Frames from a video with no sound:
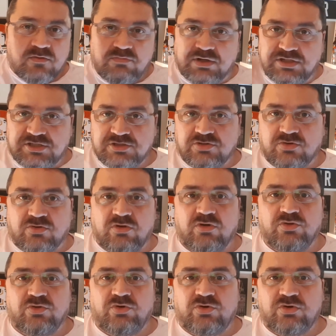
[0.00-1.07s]
bandido
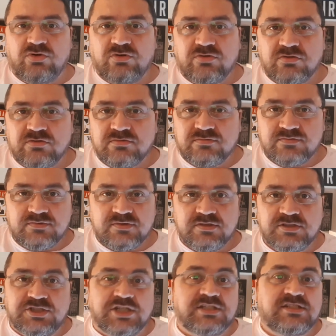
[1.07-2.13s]
clonou.
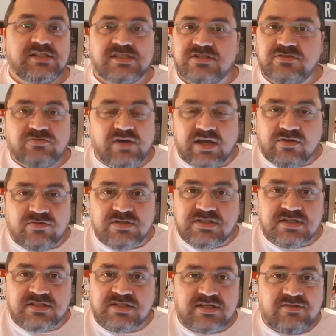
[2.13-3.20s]
Gente, isso não é
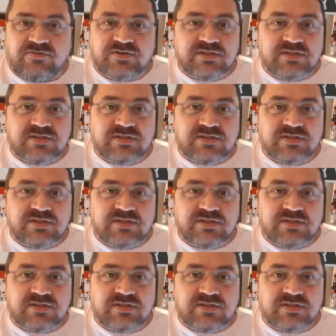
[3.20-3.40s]
coisa de